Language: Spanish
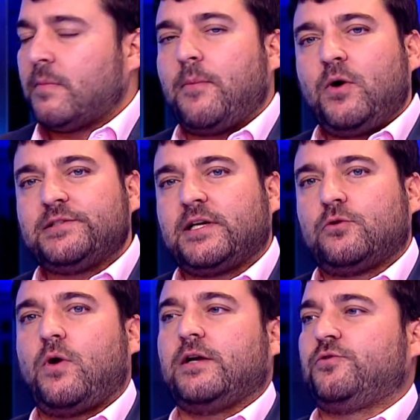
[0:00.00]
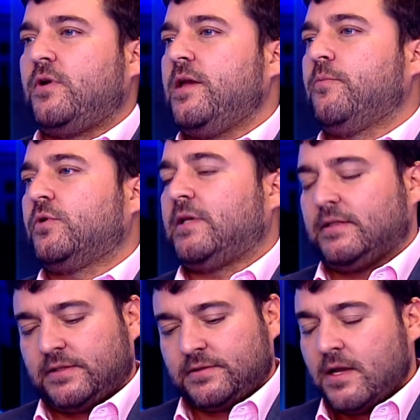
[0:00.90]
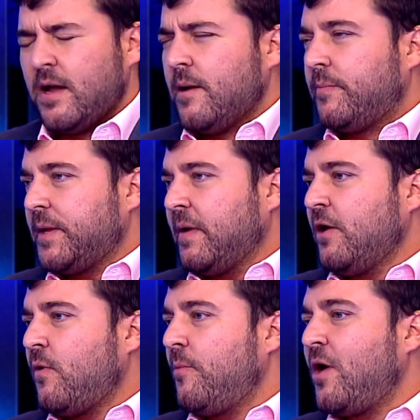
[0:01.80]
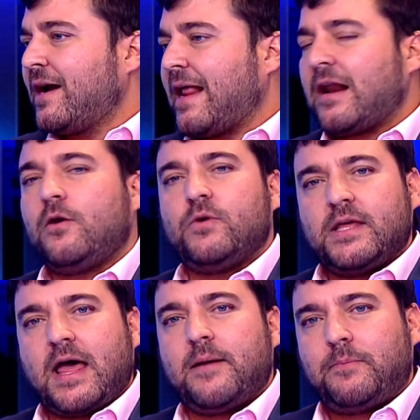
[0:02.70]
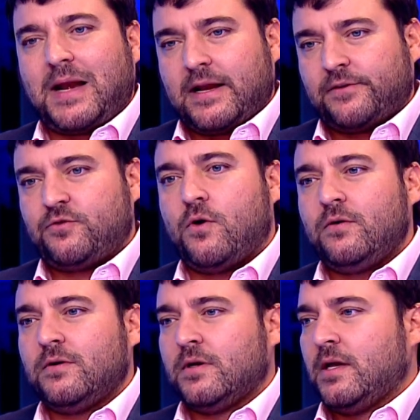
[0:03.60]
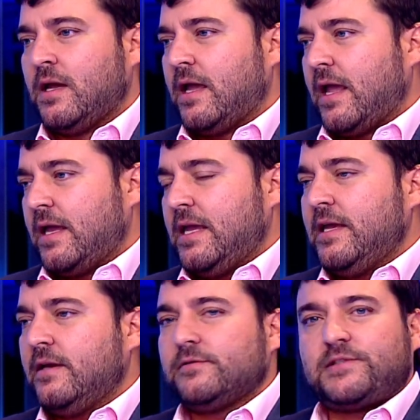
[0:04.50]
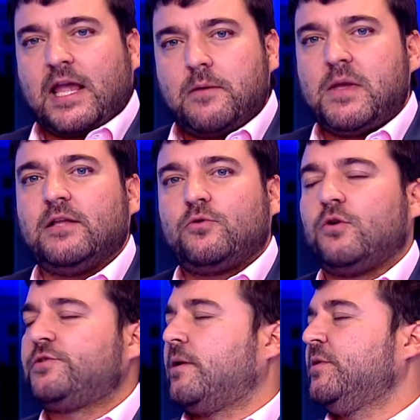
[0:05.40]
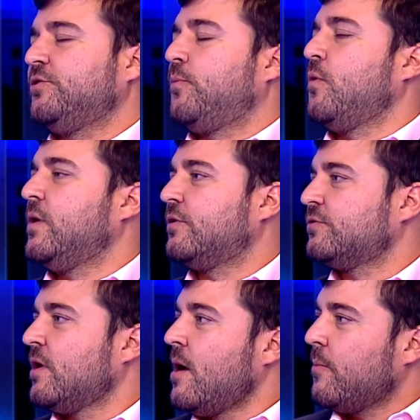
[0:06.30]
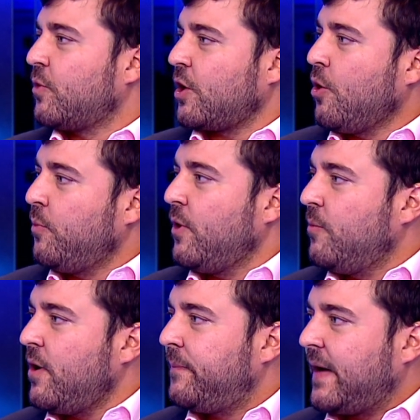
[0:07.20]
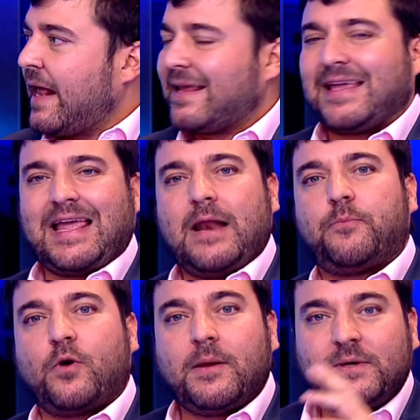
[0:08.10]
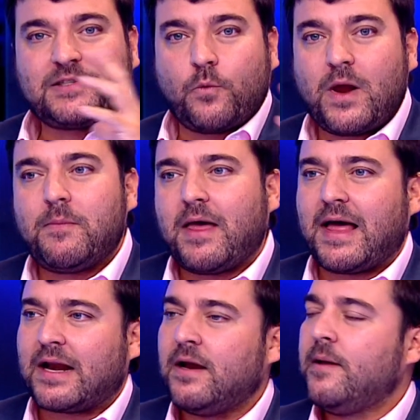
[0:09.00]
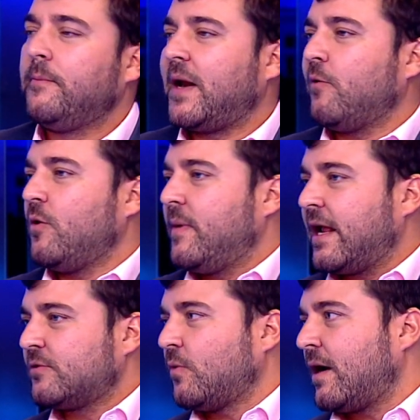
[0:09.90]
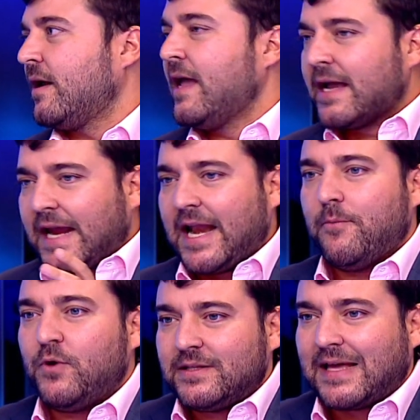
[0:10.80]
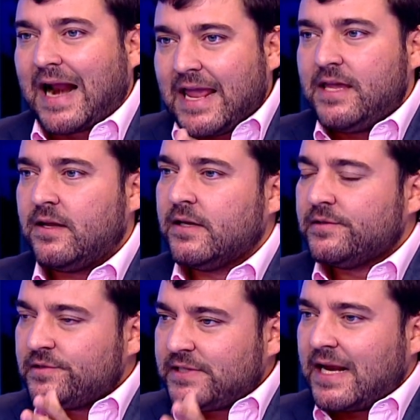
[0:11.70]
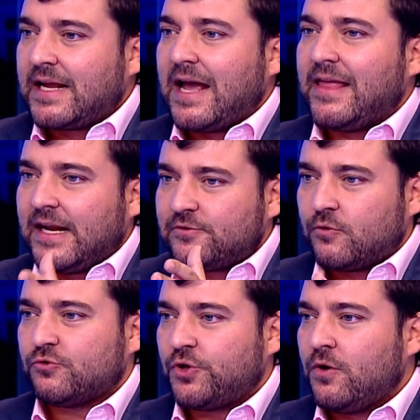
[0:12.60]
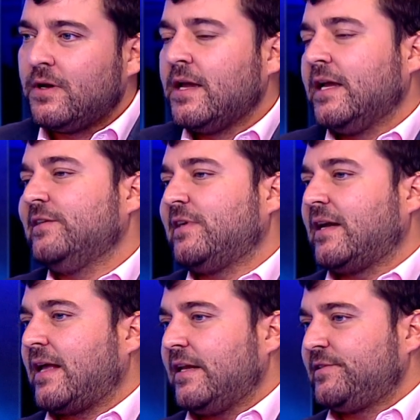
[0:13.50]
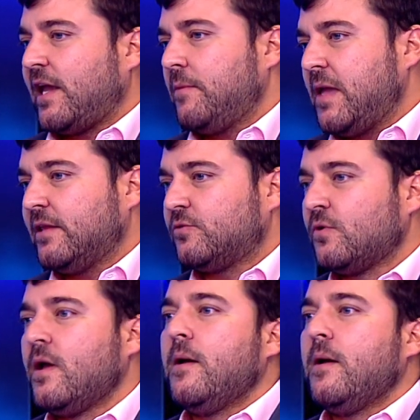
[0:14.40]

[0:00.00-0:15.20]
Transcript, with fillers: vamos a hacer dos acciones importantes. Primero vamos a crear la unidad de planeación y seguimiento de los servicios públicos, porque no podemos esperar que el problema se vuelva a dar para volver a actuar. Queremos estar ahí, cerca de la solución y cerca del seguimiento,